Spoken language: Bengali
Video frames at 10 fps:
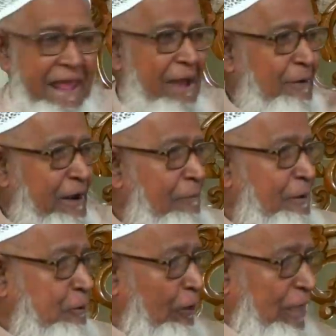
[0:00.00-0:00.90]
এমন এমন
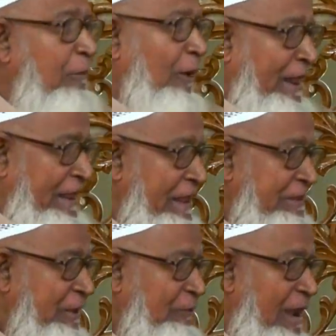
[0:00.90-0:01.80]
কথা বলে
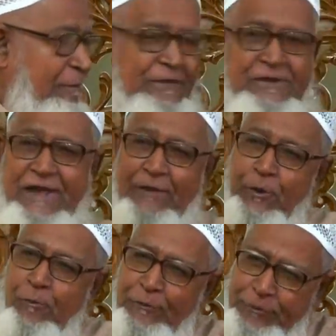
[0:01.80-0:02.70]
যেগুলোর মধ্যে
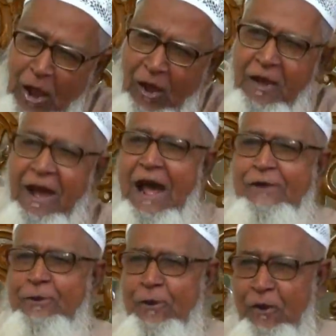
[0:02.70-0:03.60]
জাদুর মতো
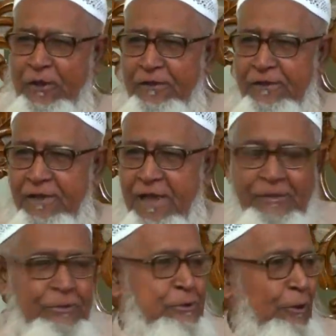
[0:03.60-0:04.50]
আসর হয়
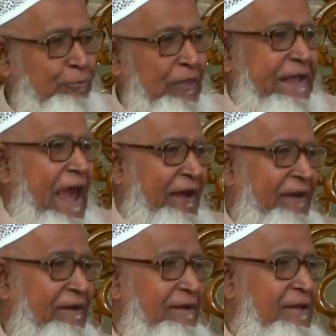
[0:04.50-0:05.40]
তো সত্যিকার
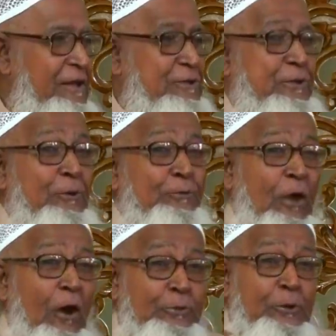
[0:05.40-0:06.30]

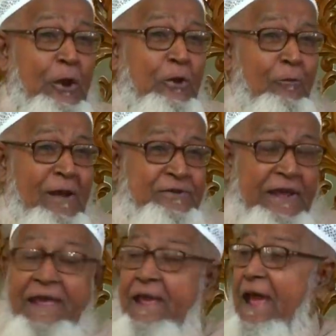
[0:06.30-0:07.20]
শ্রোতাও দুই রকম
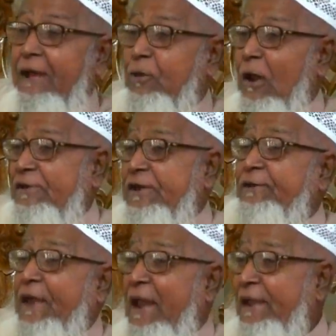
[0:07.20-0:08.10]
আছে এক দল আছে
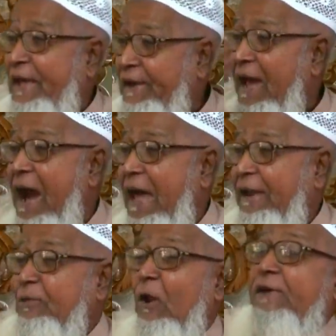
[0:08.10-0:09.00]
টানের
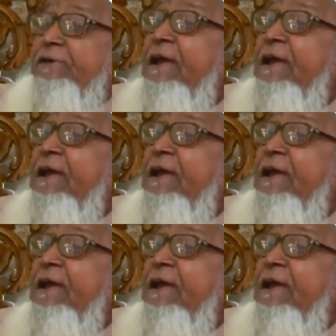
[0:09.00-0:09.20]
আরেক দল আছে